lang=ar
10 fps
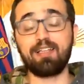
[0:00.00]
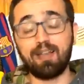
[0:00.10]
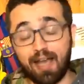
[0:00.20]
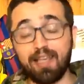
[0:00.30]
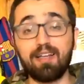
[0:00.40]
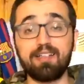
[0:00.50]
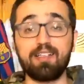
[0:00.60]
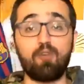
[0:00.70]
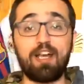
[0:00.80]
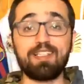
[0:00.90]
حيخلص
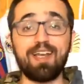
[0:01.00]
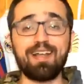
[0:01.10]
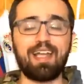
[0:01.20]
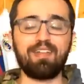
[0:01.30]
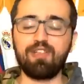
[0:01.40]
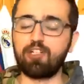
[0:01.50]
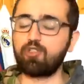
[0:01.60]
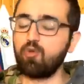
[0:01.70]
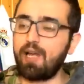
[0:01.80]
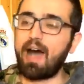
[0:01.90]
المعسكر يعني فيك
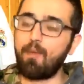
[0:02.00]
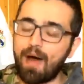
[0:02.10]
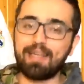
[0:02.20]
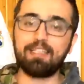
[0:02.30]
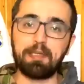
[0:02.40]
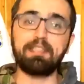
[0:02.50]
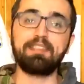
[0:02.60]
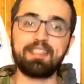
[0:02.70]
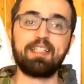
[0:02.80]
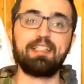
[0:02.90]
تقول حوالي 8
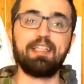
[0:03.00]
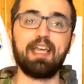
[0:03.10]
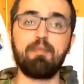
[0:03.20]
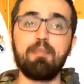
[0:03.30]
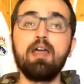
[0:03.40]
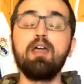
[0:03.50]
9 ايام